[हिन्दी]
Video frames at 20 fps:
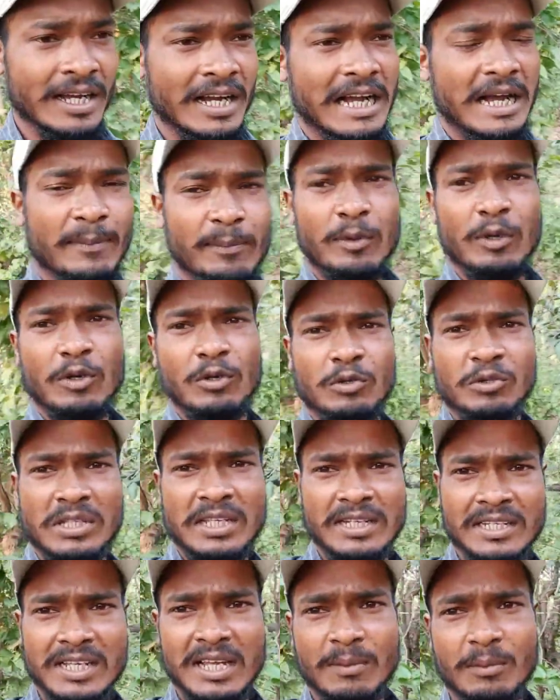आप लोग
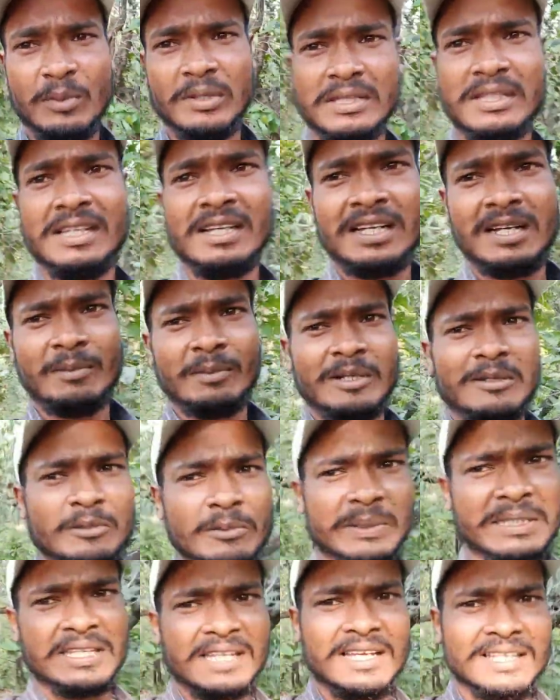उधर क्या बोलते हैं कमेंट
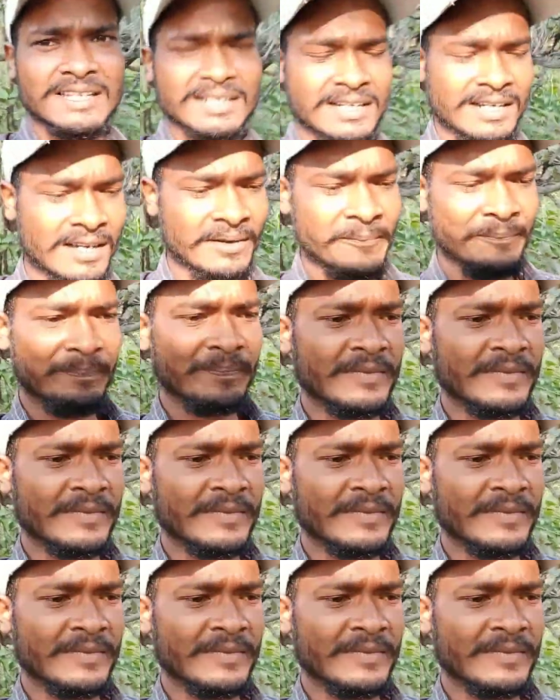में बताइएगा